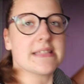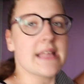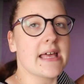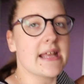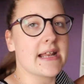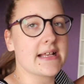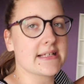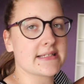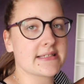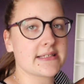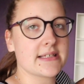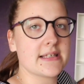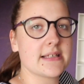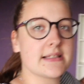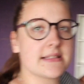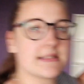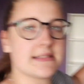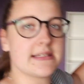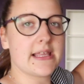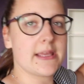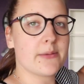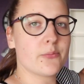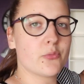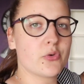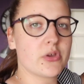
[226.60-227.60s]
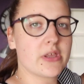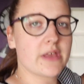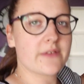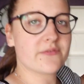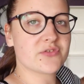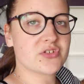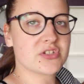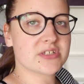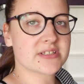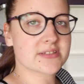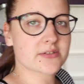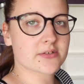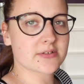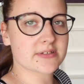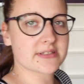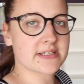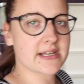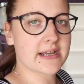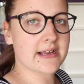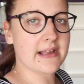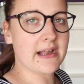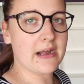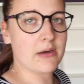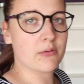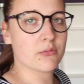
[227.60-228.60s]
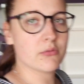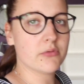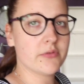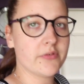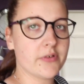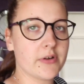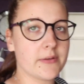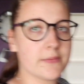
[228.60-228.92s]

teraz zdejmuję wszystko z regałów,